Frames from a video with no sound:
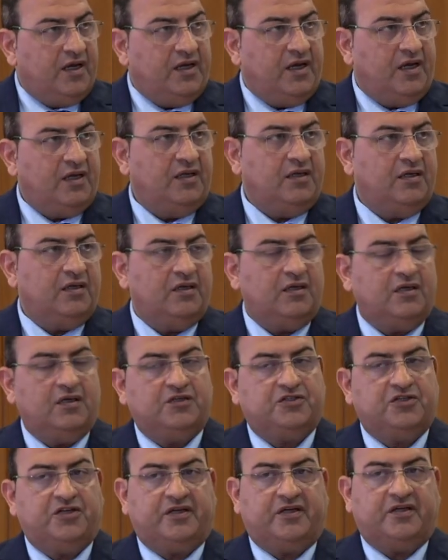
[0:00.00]
يعني
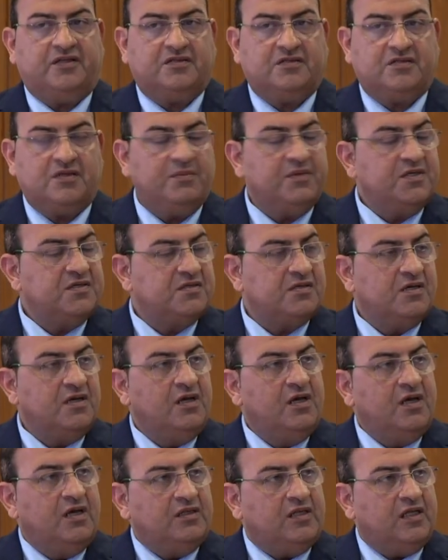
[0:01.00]
شركه سيمنز
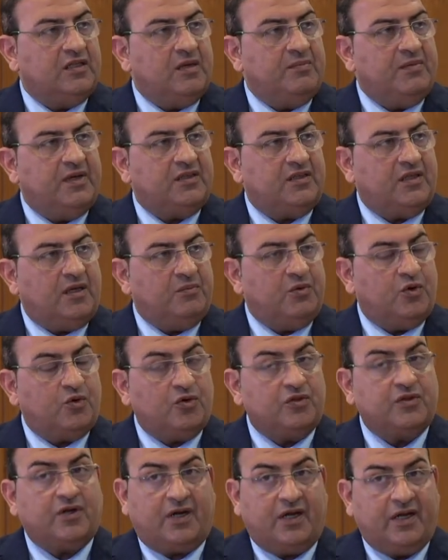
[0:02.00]
تتمتع
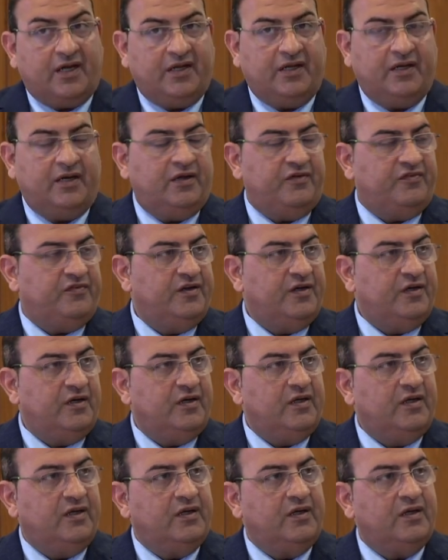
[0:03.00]
بقدره هائله في
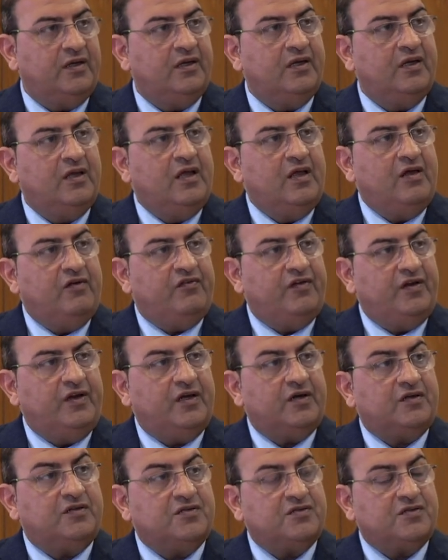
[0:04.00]
في
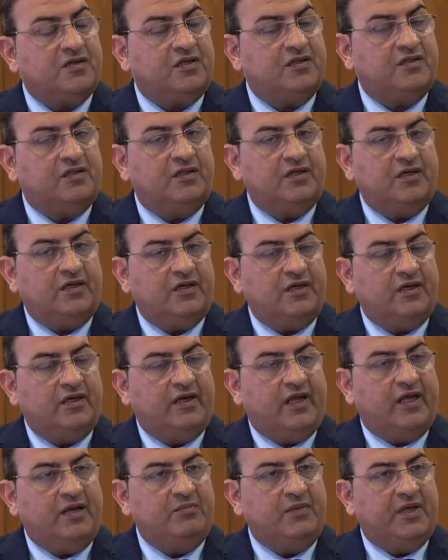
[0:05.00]
الاقتصاد
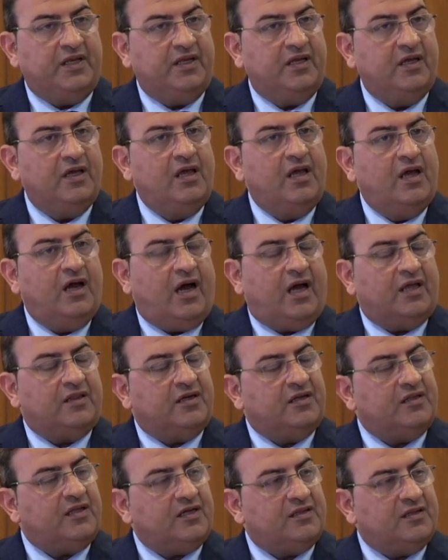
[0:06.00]
الالماني
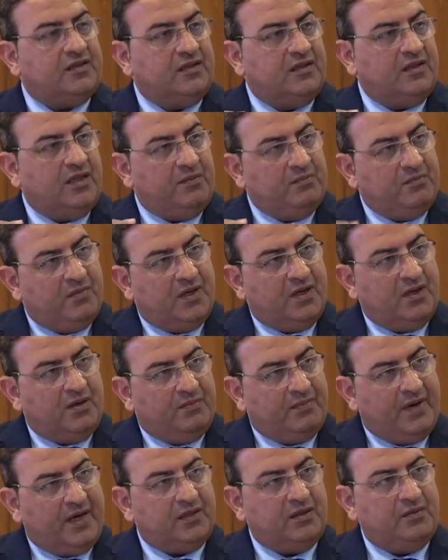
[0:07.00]
حضرتك لما
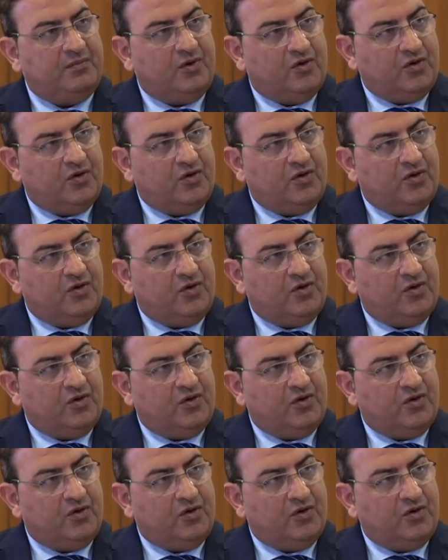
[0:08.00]
بعد ما